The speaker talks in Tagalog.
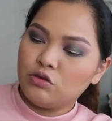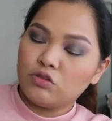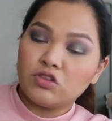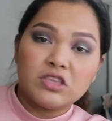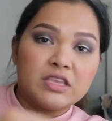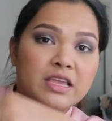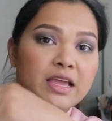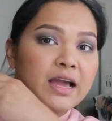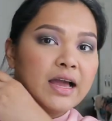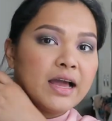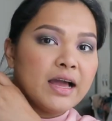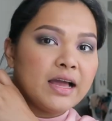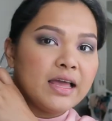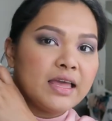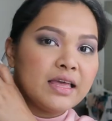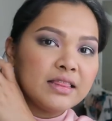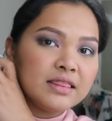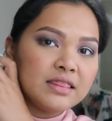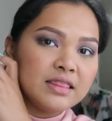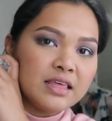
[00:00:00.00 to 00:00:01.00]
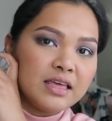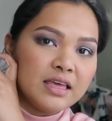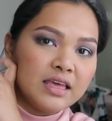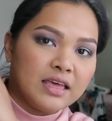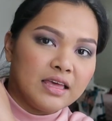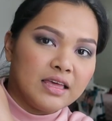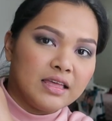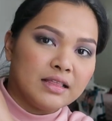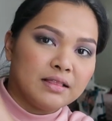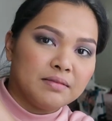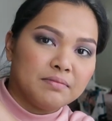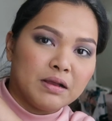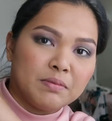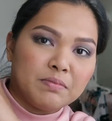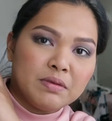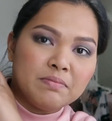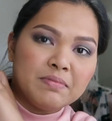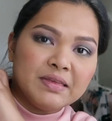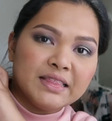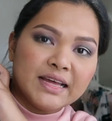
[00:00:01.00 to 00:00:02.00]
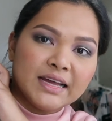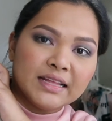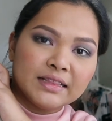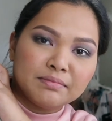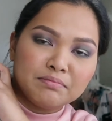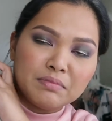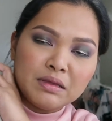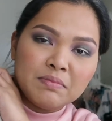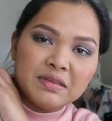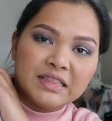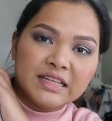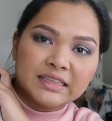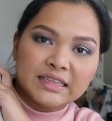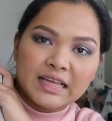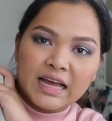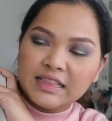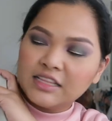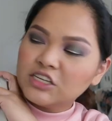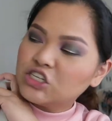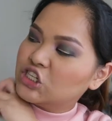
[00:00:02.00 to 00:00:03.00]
cute niya and then magbibinata